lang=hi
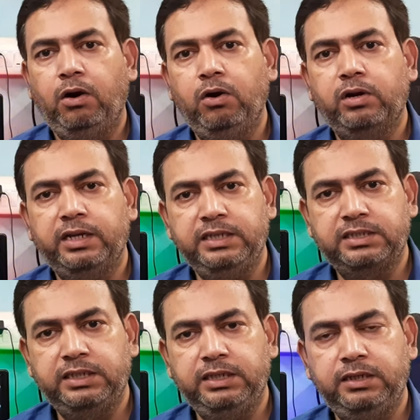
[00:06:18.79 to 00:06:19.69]
और
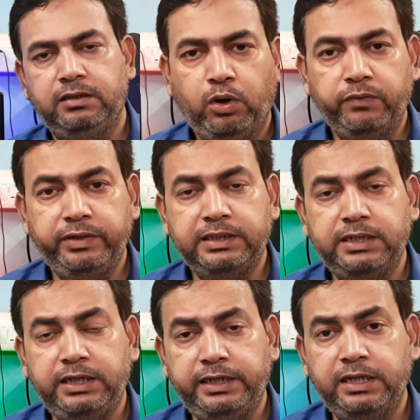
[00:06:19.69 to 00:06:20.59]
इसकी
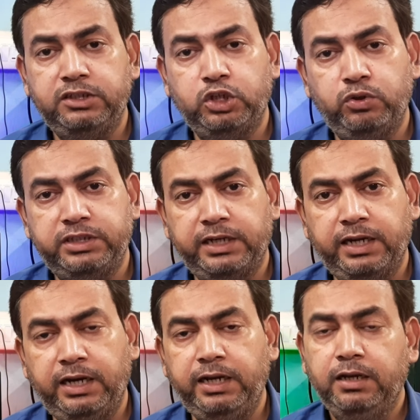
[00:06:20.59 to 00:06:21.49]
कॉन्फ़िगरेशन डिटेल जरूर चेक
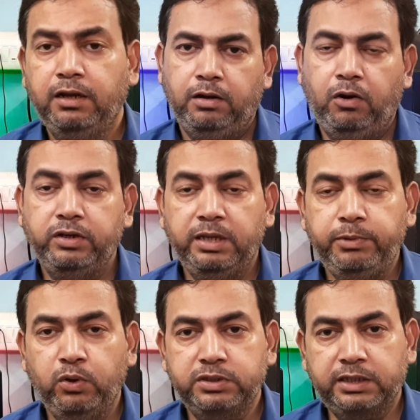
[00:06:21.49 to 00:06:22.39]
कर लें और ये
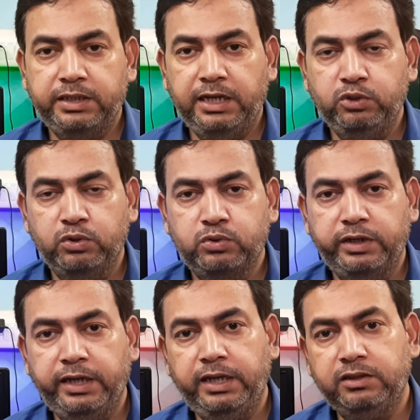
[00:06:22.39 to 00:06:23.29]
भी हो सकता है दोस्तों
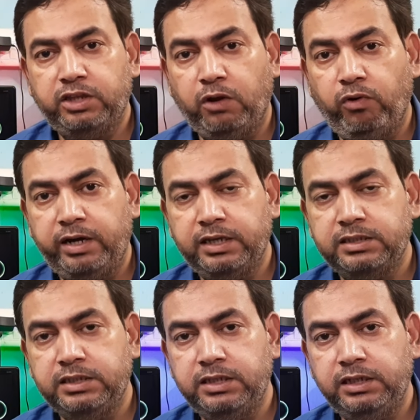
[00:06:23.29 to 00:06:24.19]
के त्यौहार के
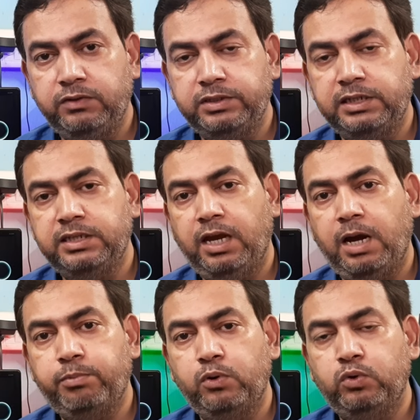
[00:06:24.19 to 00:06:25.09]
सीज़न की वजह से
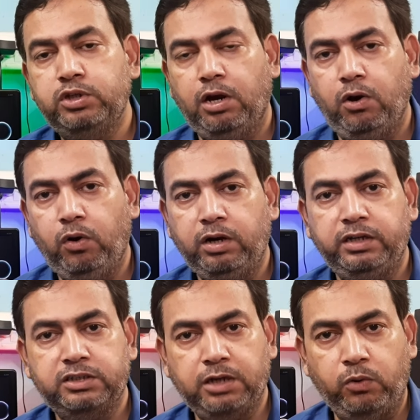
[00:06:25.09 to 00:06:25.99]
आपको कुछ और
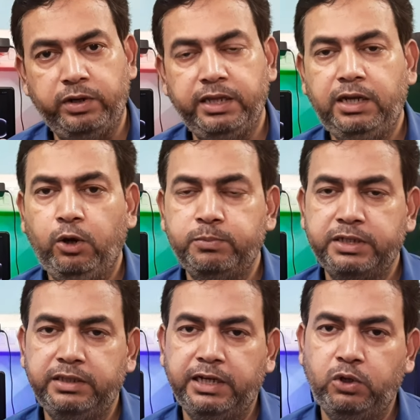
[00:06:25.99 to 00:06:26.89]
डिस्काउंटिंग का
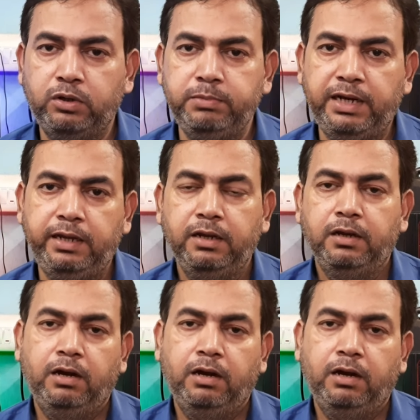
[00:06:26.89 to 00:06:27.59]
ऑप्शन देखने को मिले